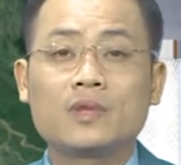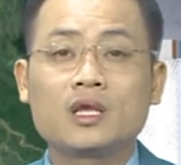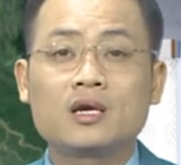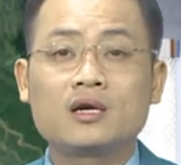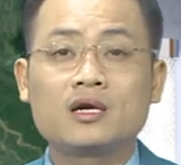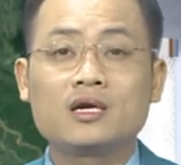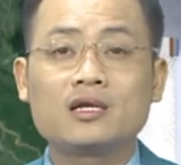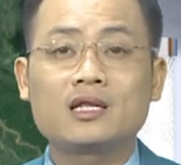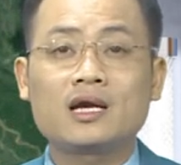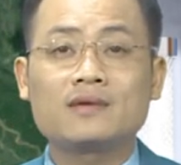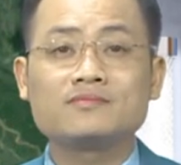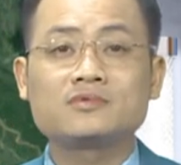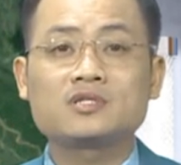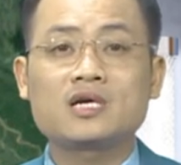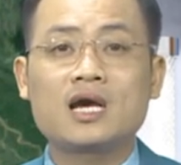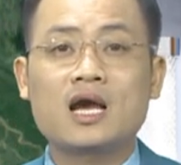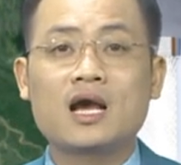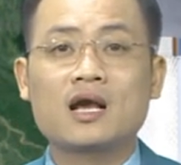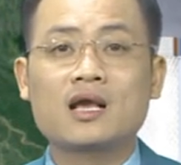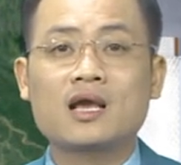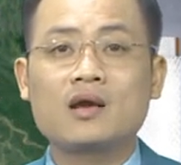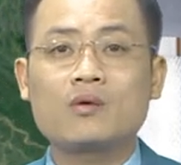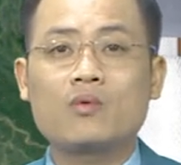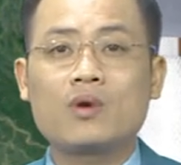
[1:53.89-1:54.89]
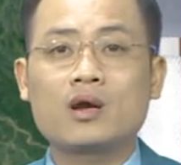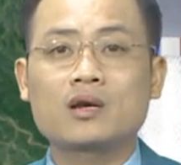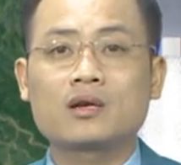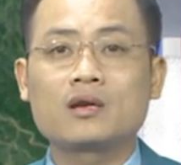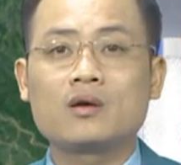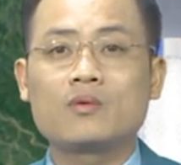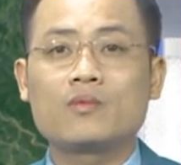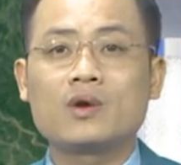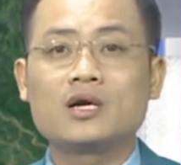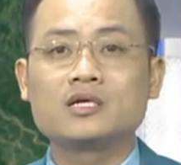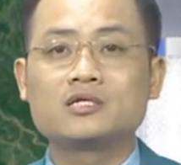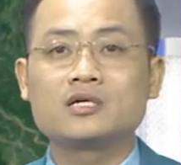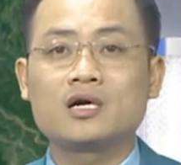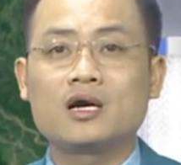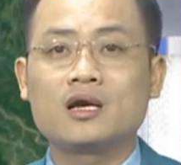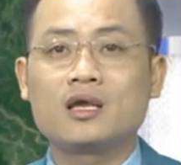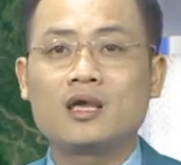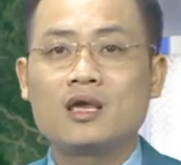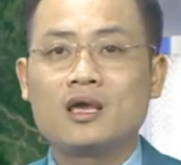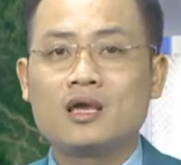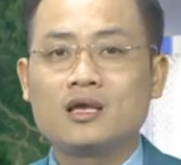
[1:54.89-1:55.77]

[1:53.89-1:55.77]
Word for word: Khi tham gia các hoạt động ngoài trời